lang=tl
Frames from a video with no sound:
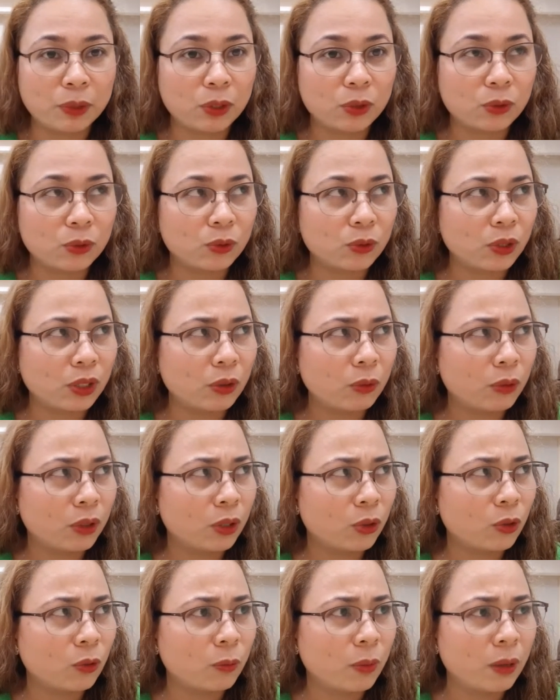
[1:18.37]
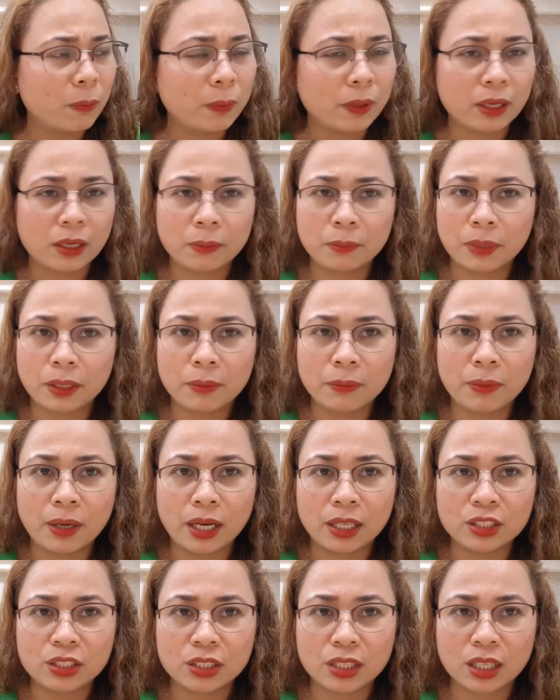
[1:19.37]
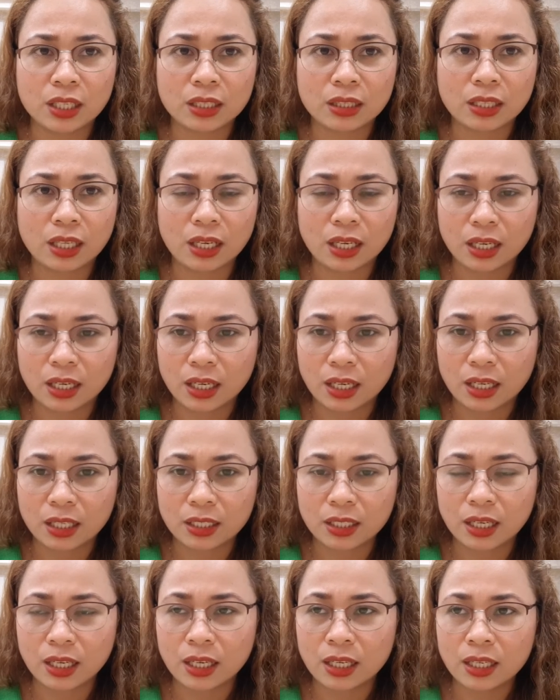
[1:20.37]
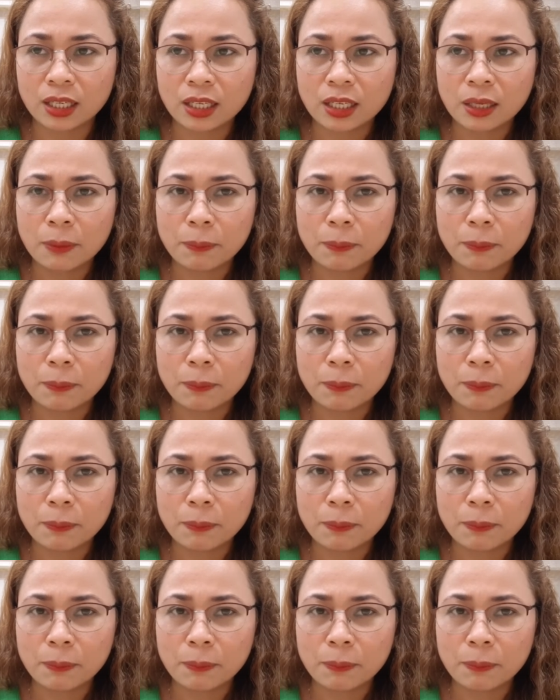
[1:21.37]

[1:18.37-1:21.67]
Pero iwan ko ba, parang may magic talaga na